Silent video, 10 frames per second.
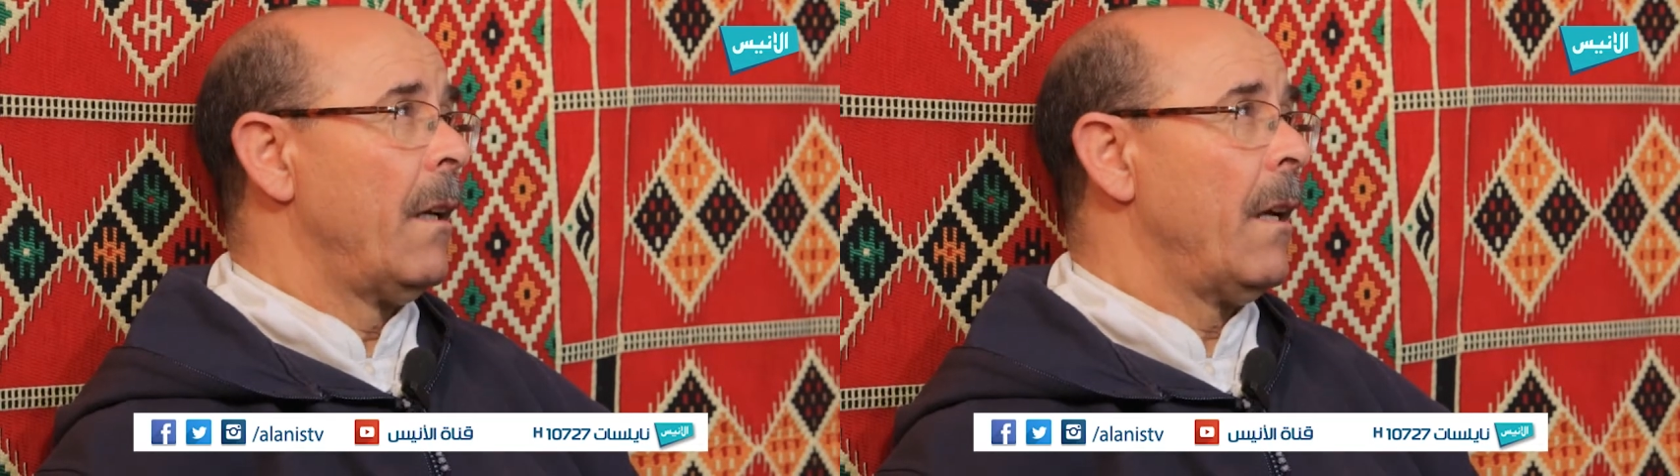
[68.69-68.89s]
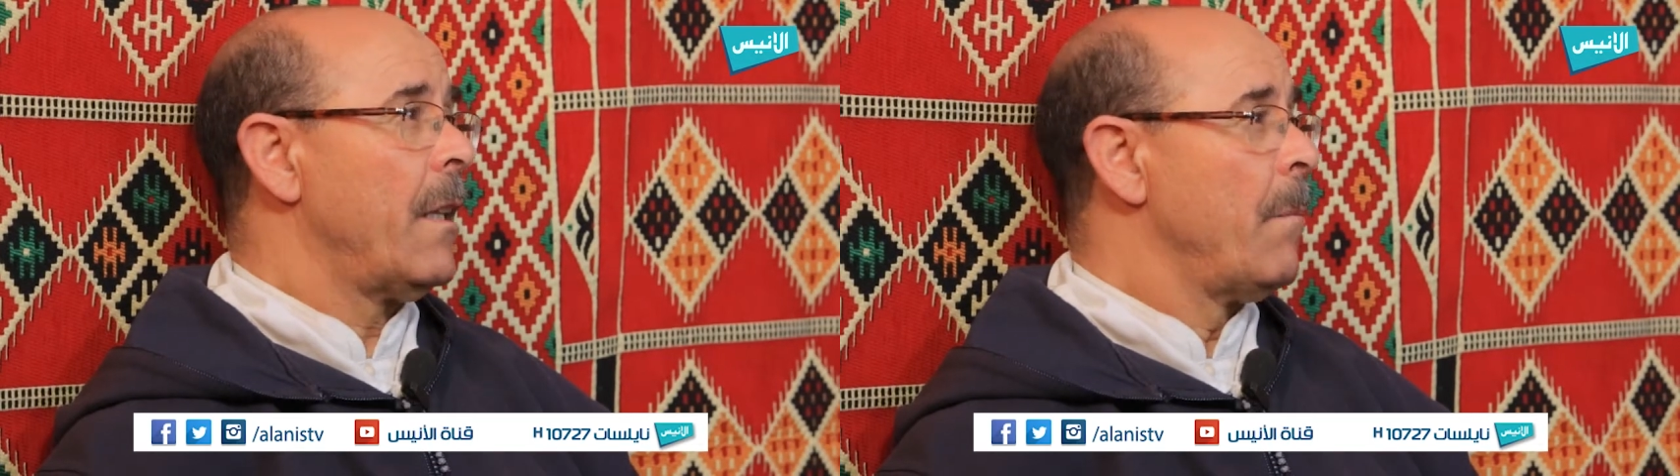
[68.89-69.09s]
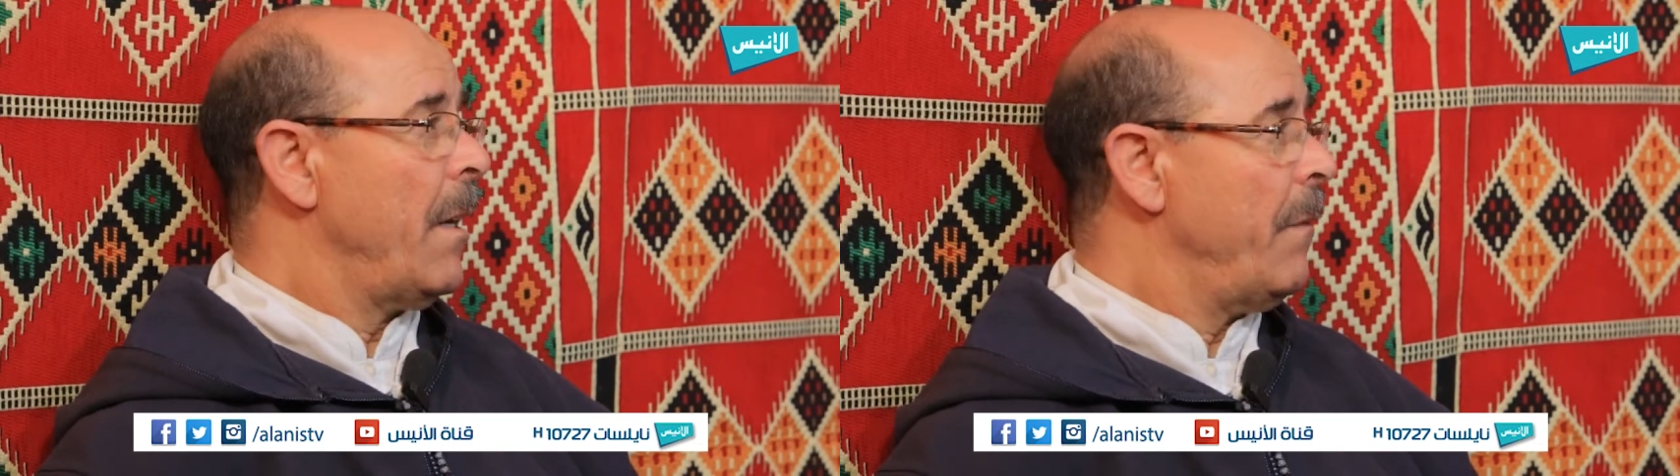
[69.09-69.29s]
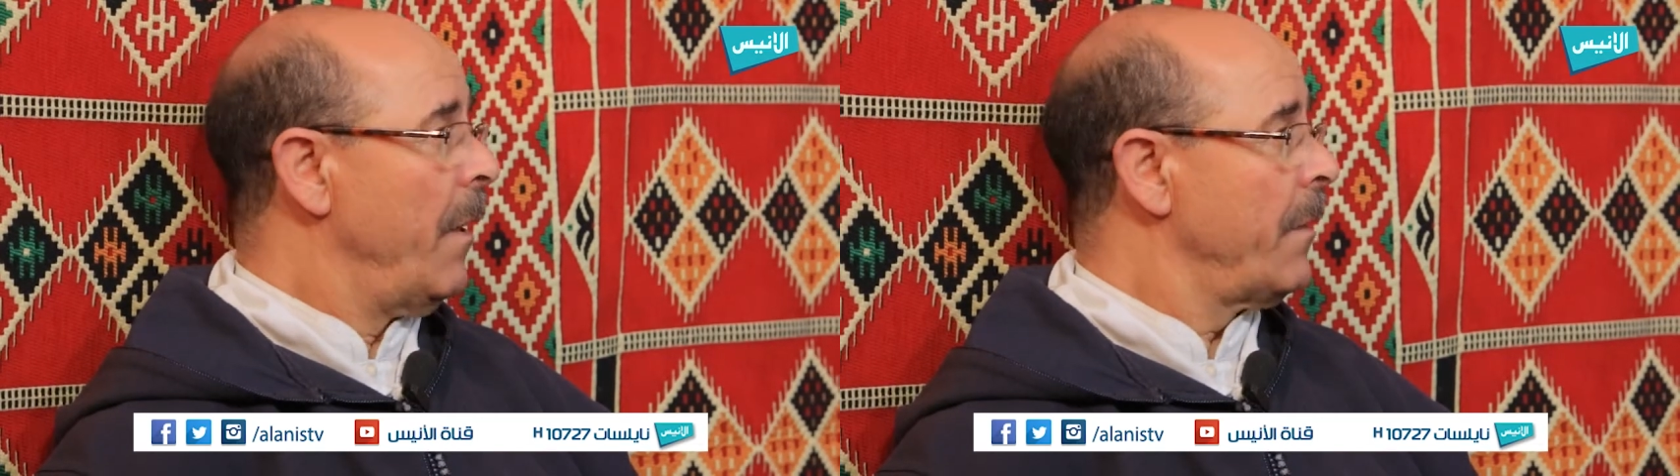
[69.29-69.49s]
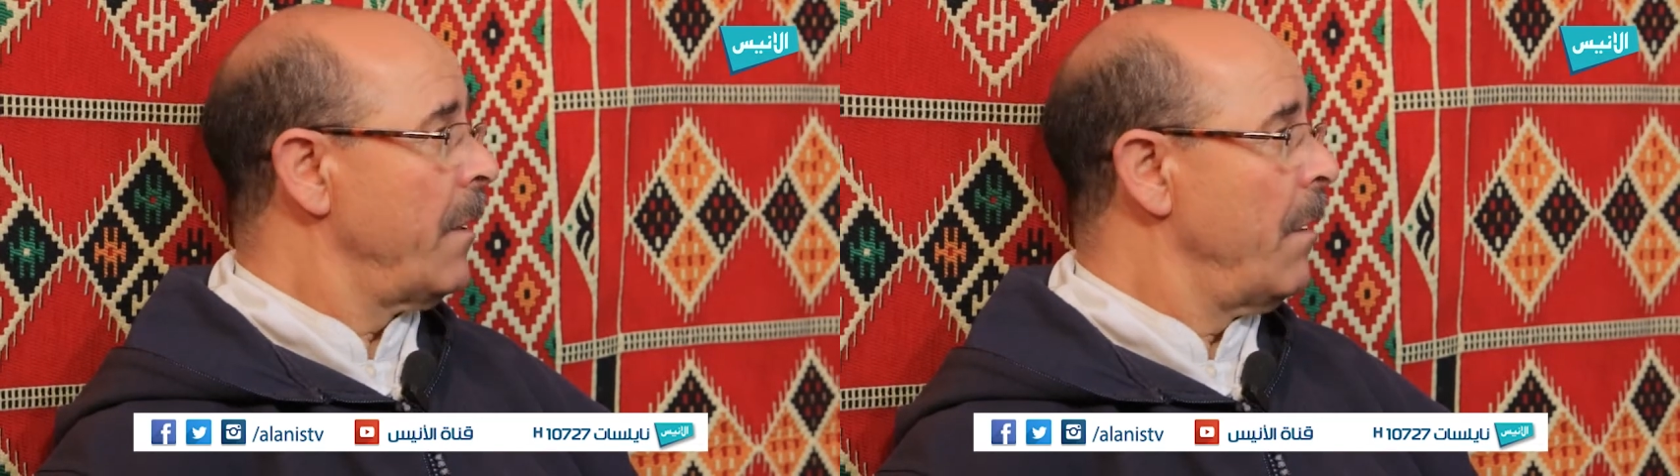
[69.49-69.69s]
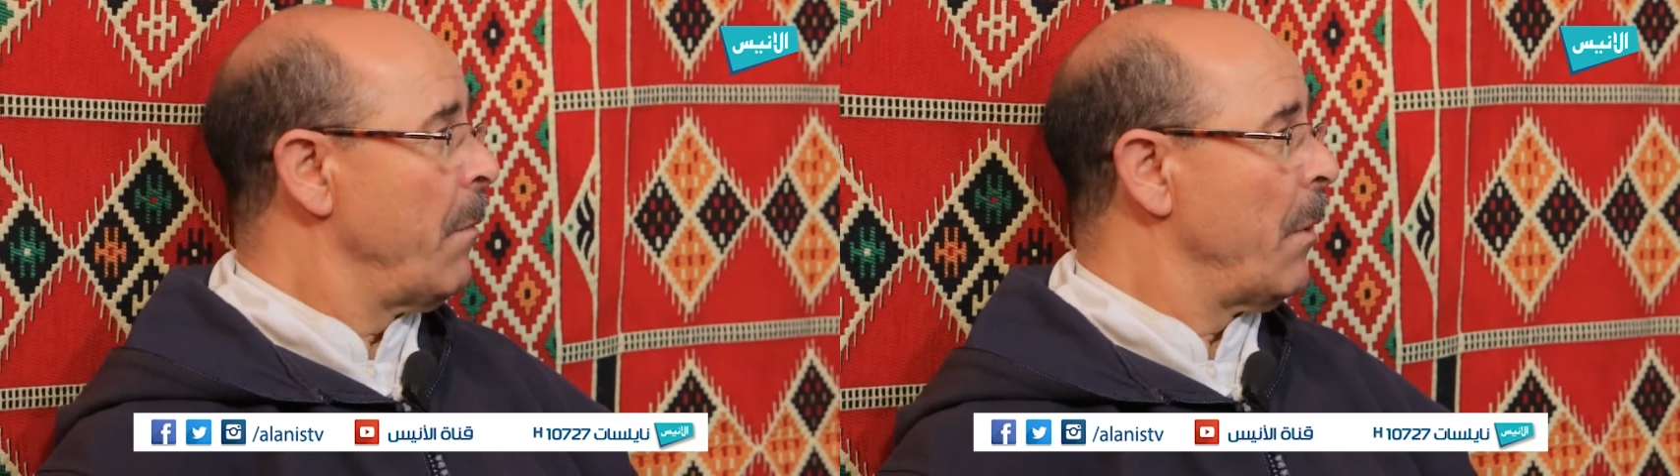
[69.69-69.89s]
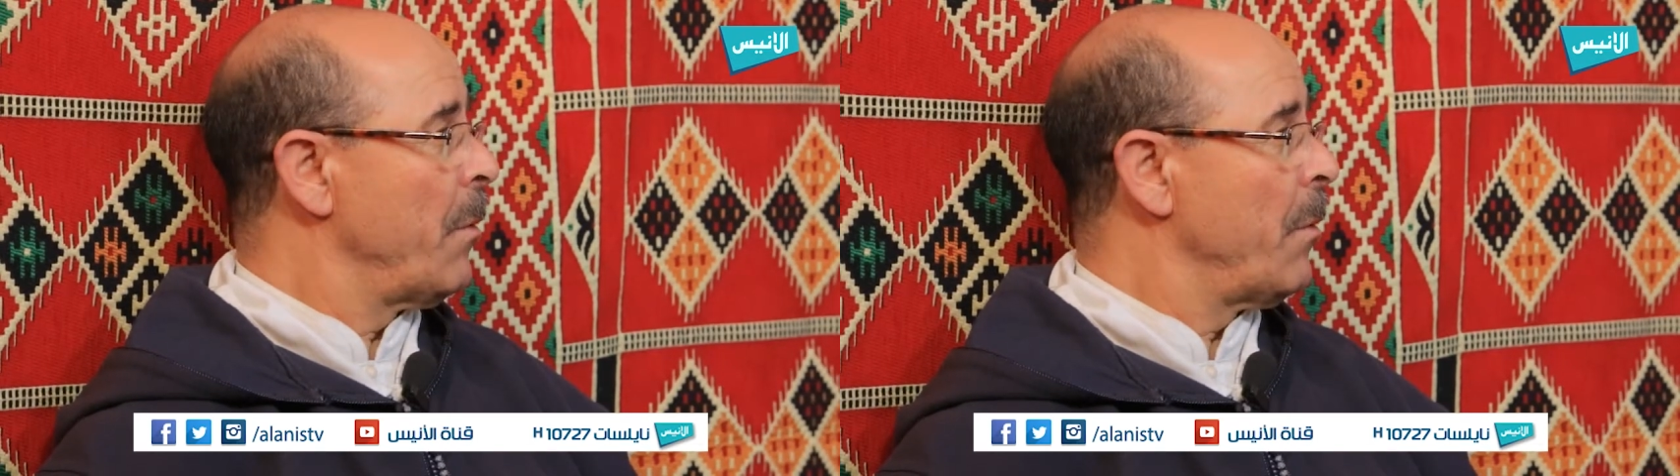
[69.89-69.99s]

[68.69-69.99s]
كتب نفح الطين من